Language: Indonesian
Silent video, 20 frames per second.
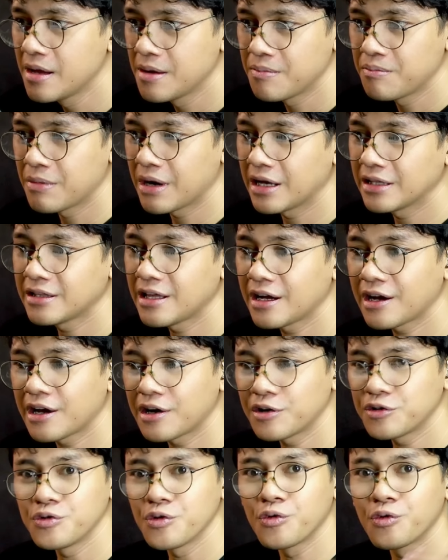
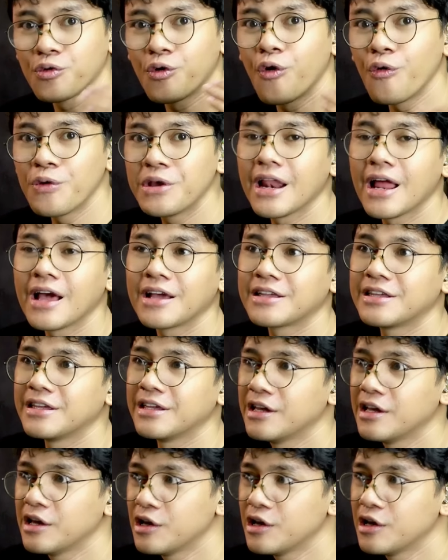mengatakan Jokowi lagi,